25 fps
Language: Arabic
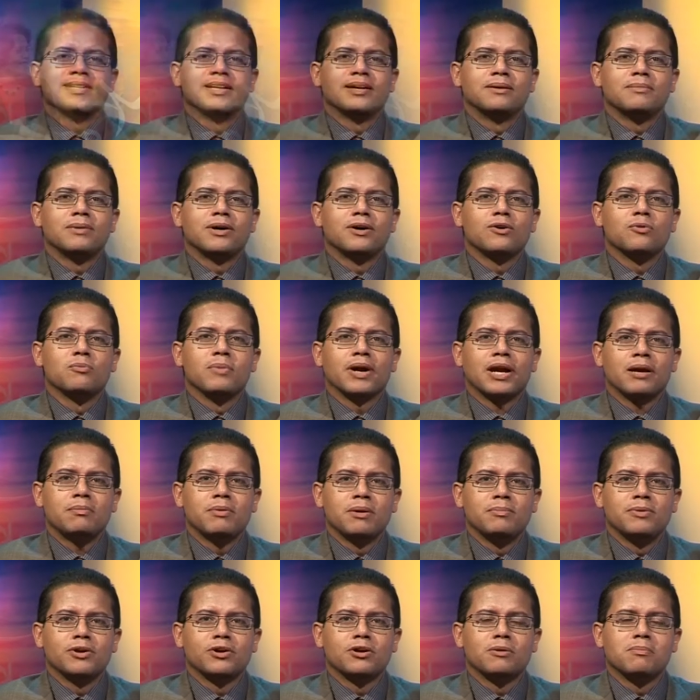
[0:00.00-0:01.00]
عسلامة
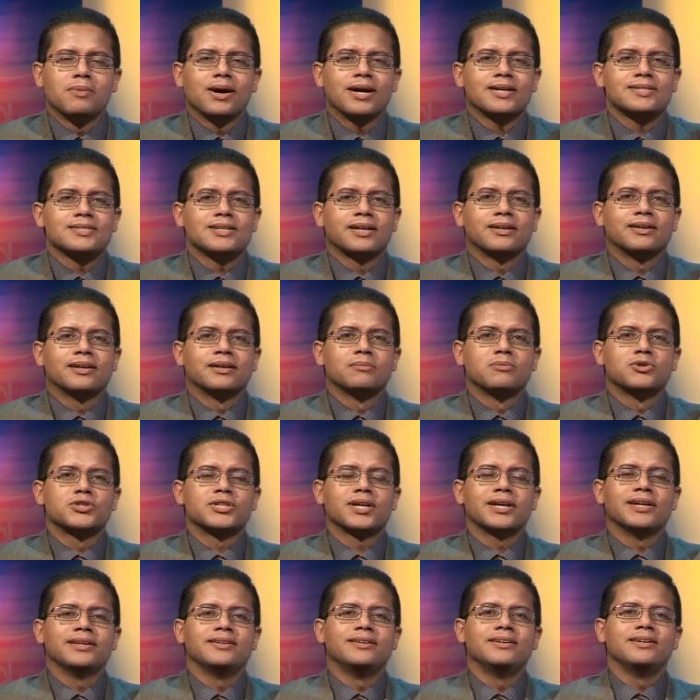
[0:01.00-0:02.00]
ومرحبا بكم أعزائنا
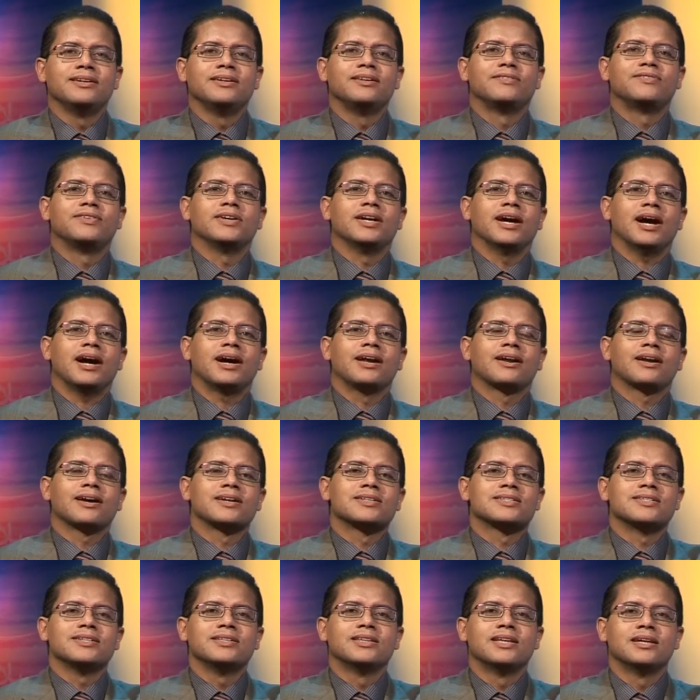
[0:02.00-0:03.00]
المشاهدين في
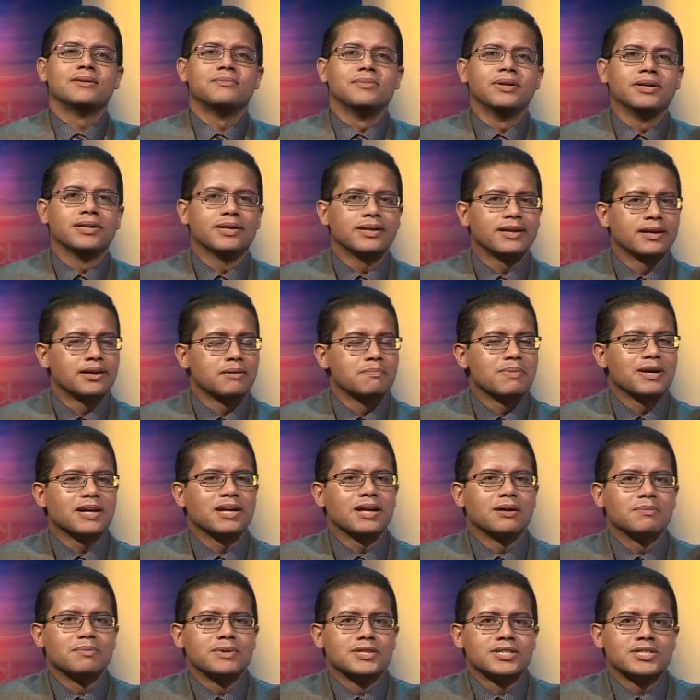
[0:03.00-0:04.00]
حلقة جديدة من
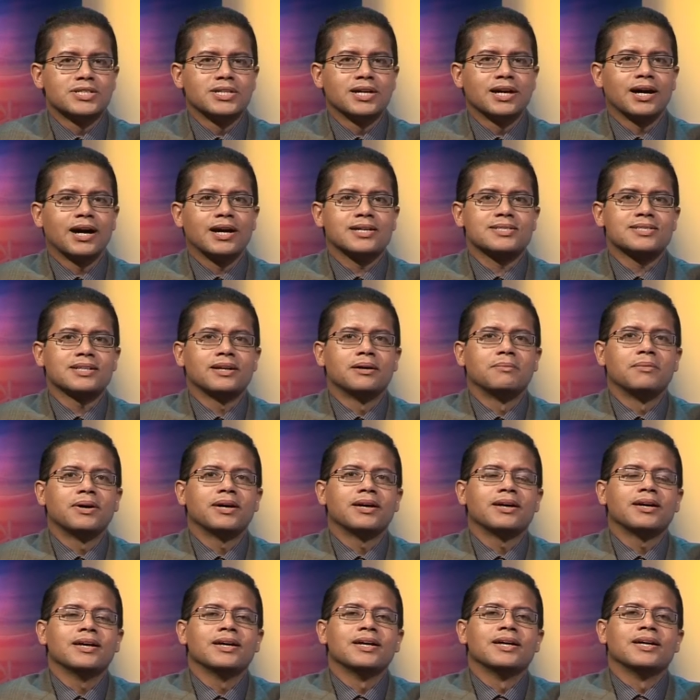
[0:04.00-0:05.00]
برنامج
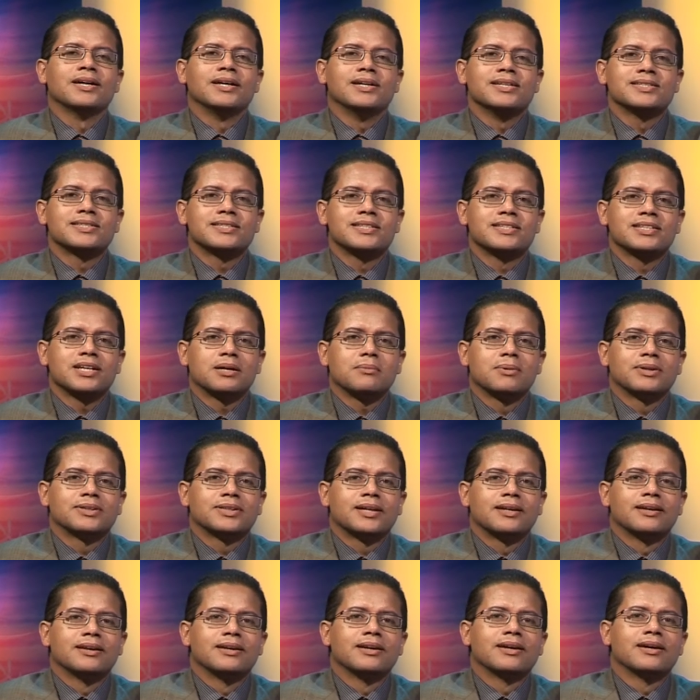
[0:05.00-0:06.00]
عسلامة استجابة
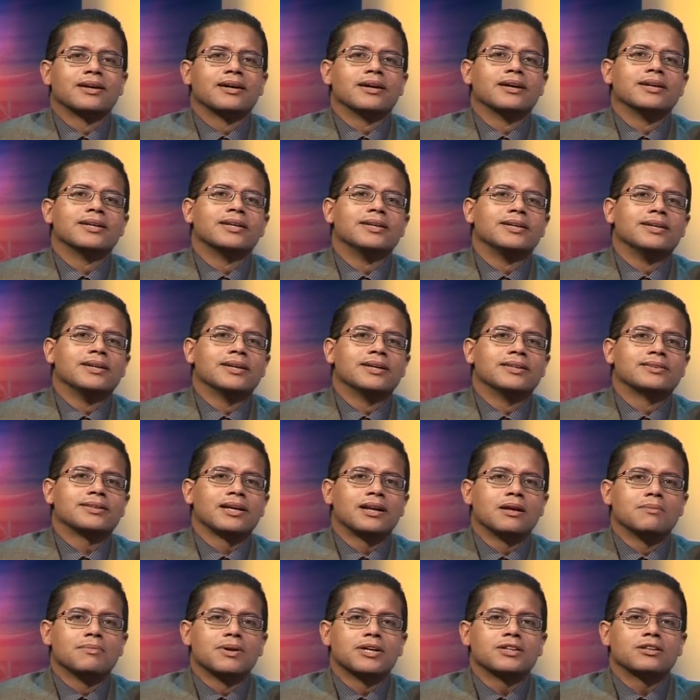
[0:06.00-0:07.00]

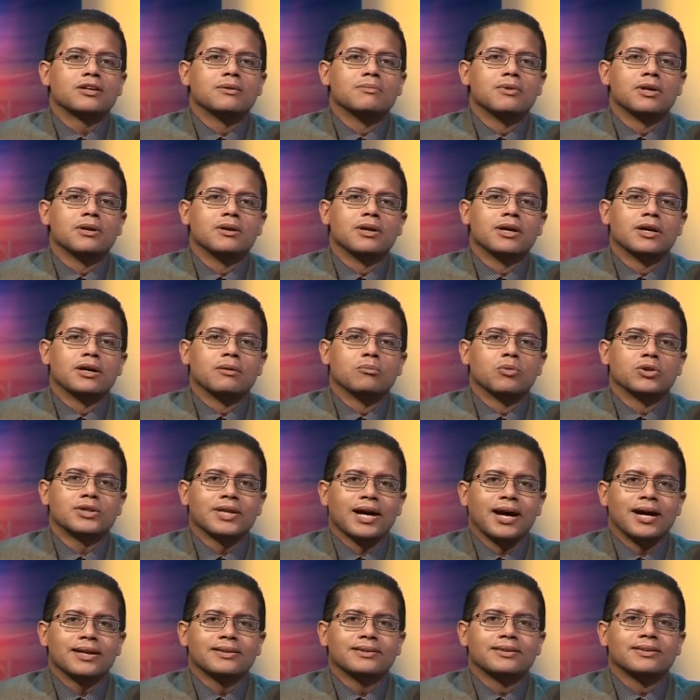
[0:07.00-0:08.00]
لطلباتكم
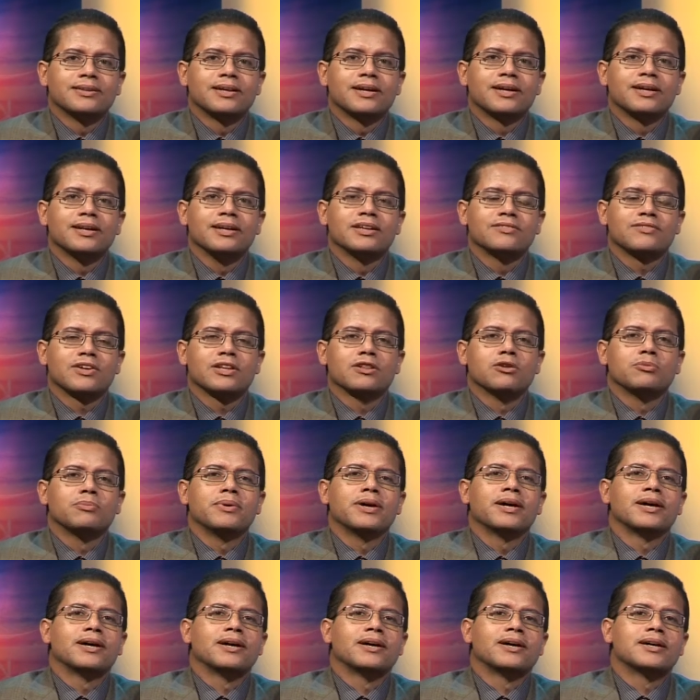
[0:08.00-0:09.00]
المتعددة اللي تفضلوا
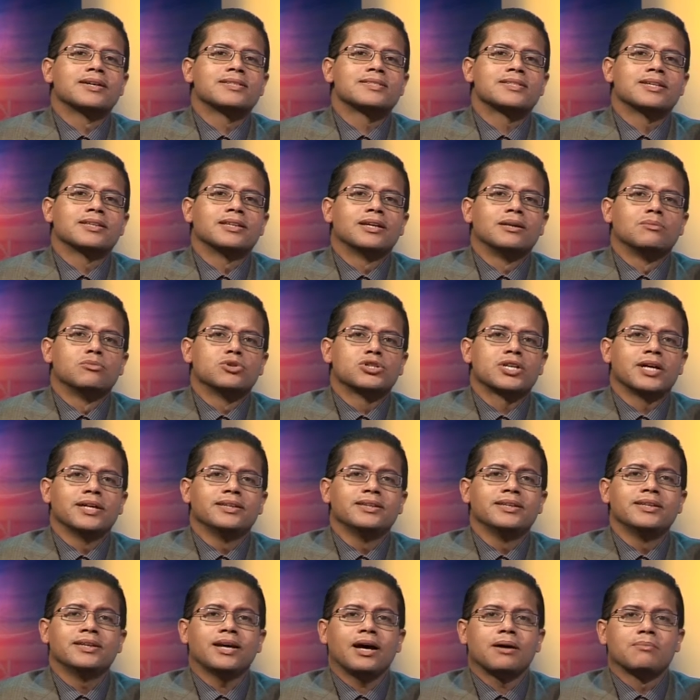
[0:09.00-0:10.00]
بها سادة
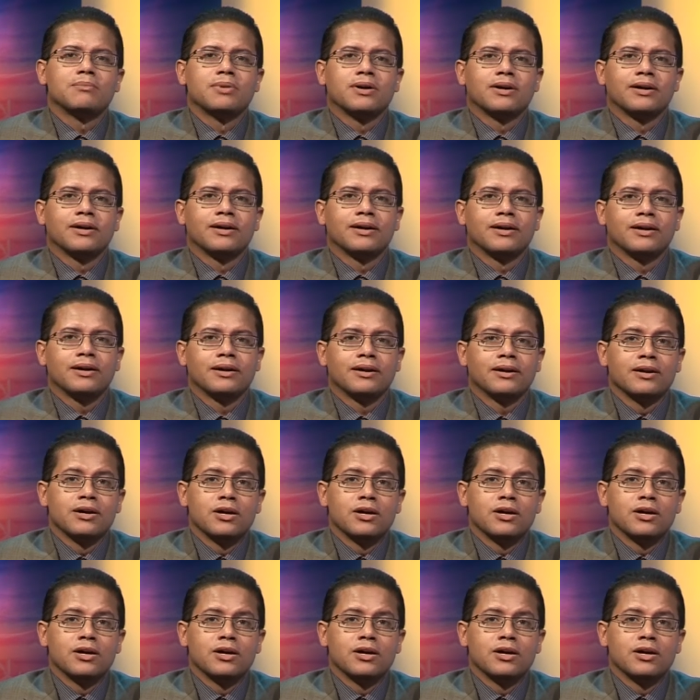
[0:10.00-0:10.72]
المشاهدين عبر